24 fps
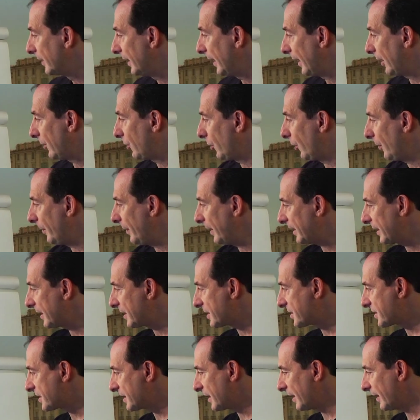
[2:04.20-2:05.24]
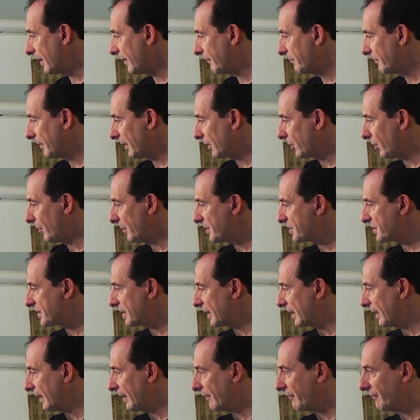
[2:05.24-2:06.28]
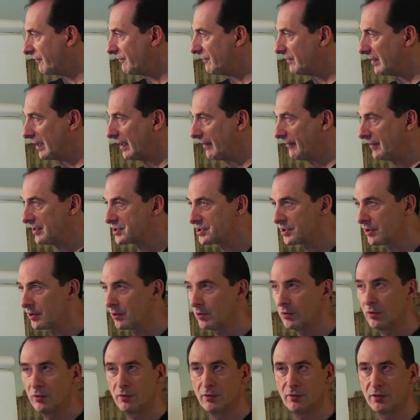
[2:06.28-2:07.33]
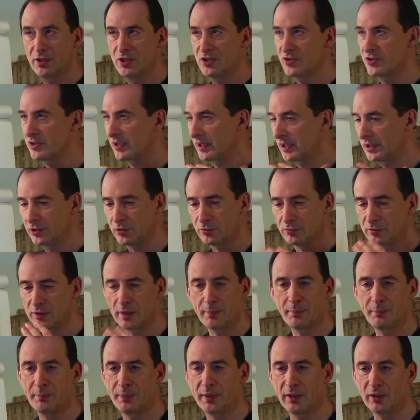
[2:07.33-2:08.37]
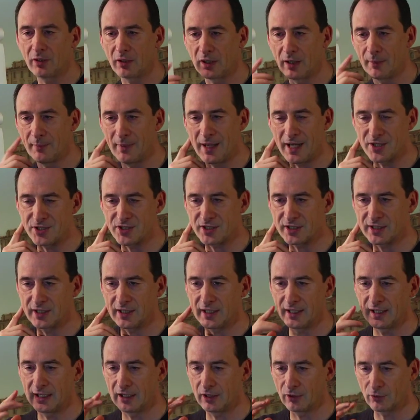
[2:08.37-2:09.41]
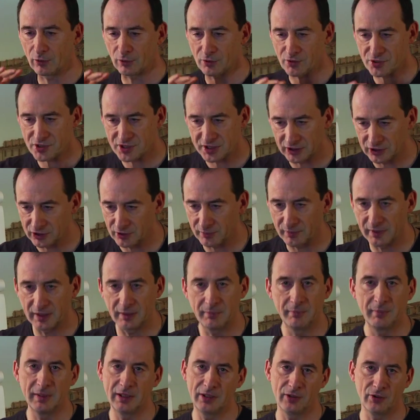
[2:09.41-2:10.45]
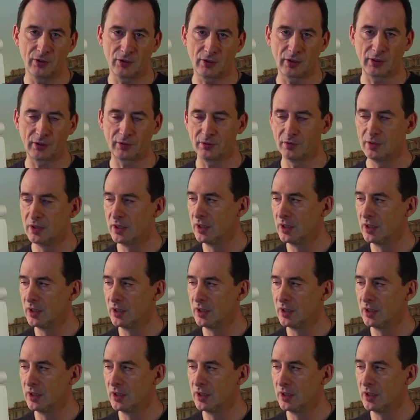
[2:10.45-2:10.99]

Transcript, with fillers: È come, se, è come se avessero ingerito una pillola magica e i loro sintomi migliorano.